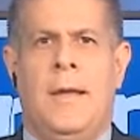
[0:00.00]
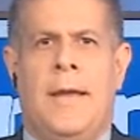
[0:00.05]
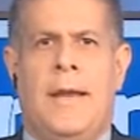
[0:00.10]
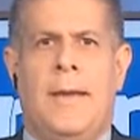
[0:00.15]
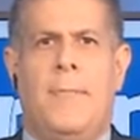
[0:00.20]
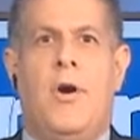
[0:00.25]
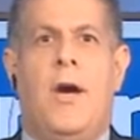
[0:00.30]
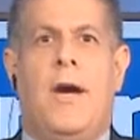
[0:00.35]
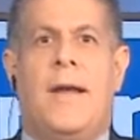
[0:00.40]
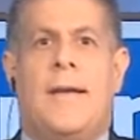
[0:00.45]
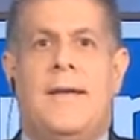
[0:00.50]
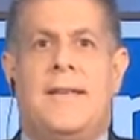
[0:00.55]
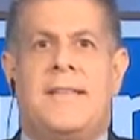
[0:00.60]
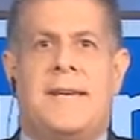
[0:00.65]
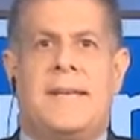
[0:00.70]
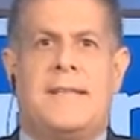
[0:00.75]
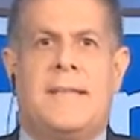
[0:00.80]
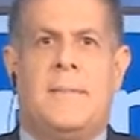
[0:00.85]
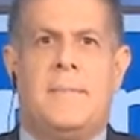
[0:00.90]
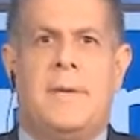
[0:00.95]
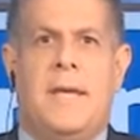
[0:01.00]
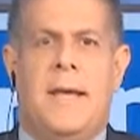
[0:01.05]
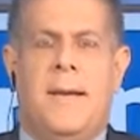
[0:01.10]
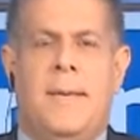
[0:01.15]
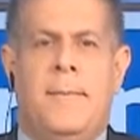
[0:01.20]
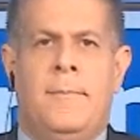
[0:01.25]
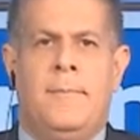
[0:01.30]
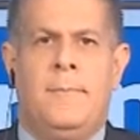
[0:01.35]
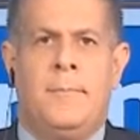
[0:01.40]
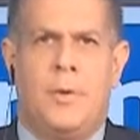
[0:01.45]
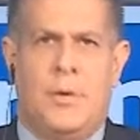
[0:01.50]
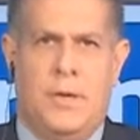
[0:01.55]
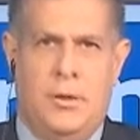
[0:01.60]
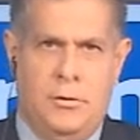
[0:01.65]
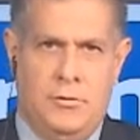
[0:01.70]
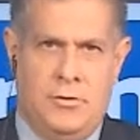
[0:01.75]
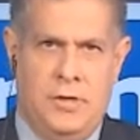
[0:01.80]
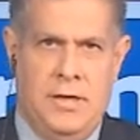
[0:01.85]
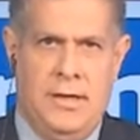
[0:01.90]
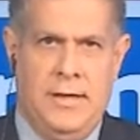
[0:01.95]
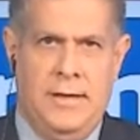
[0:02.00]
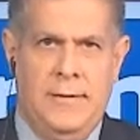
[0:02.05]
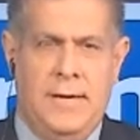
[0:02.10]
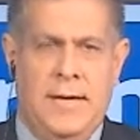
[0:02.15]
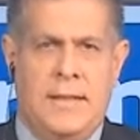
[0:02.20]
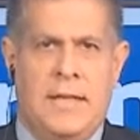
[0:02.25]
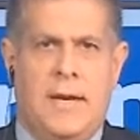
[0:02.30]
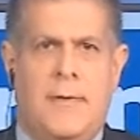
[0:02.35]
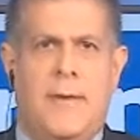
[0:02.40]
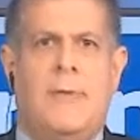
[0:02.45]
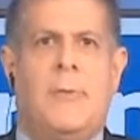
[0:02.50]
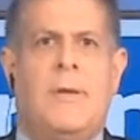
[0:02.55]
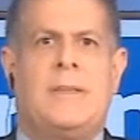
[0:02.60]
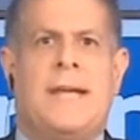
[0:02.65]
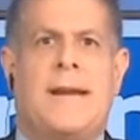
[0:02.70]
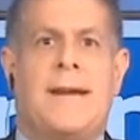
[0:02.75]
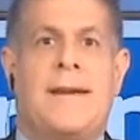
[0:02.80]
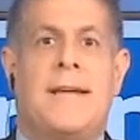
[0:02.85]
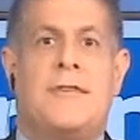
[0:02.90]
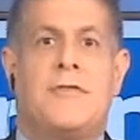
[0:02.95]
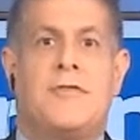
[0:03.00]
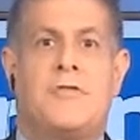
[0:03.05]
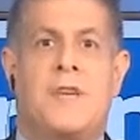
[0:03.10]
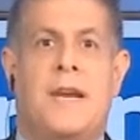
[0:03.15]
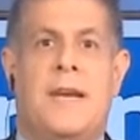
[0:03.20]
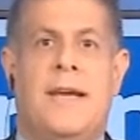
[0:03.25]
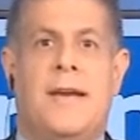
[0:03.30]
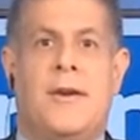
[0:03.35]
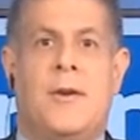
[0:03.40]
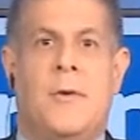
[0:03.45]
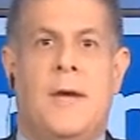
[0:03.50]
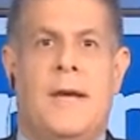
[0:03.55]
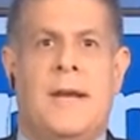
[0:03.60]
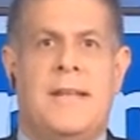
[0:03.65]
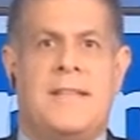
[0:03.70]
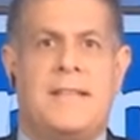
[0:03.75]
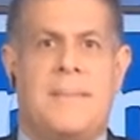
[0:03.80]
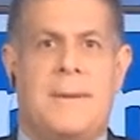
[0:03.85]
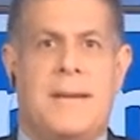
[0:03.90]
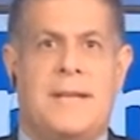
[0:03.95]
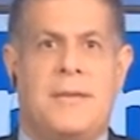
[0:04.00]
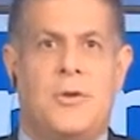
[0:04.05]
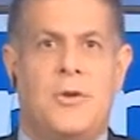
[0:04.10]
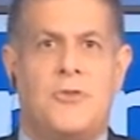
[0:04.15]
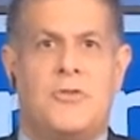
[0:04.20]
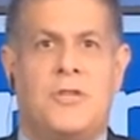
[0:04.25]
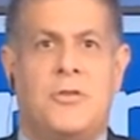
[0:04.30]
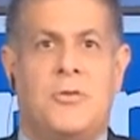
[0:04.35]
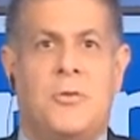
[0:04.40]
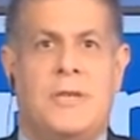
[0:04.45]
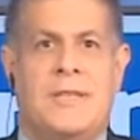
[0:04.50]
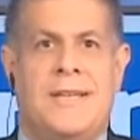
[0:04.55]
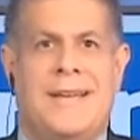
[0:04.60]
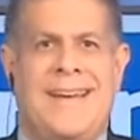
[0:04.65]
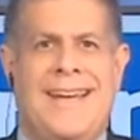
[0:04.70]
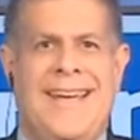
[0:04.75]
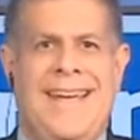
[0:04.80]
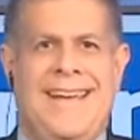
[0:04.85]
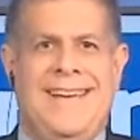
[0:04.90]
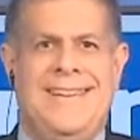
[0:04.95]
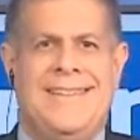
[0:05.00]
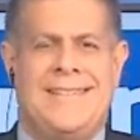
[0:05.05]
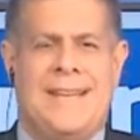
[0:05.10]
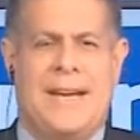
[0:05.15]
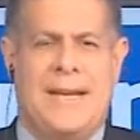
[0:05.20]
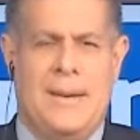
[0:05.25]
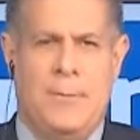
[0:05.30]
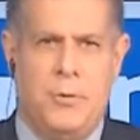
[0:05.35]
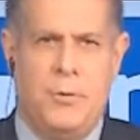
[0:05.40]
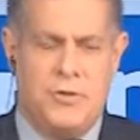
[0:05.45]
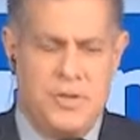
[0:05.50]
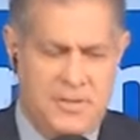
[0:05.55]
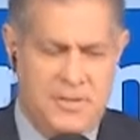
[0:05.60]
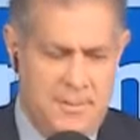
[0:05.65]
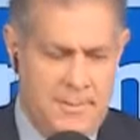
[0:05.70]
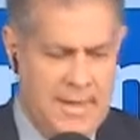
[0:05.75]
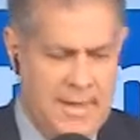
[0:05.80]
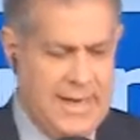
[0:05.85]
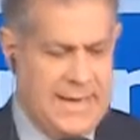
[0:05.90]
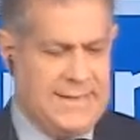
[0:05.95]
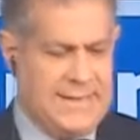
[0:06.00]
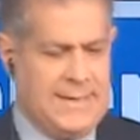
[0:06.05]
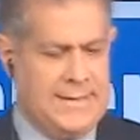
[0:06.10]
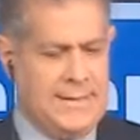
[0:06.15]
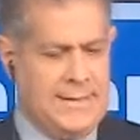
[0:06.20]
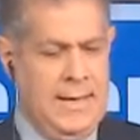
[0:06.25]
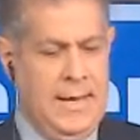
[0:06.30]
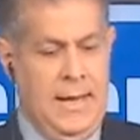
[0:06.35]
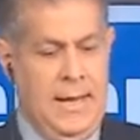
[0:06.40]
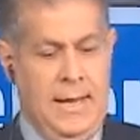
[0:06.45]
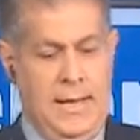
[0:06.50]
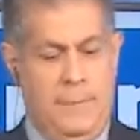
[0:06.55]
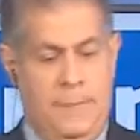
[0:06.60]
Queremos agradecer también, porque nos siguen a través de nuestras redes sociales, arroba gerencia para todos en Twitter e Instagram. Muchísimas gracias.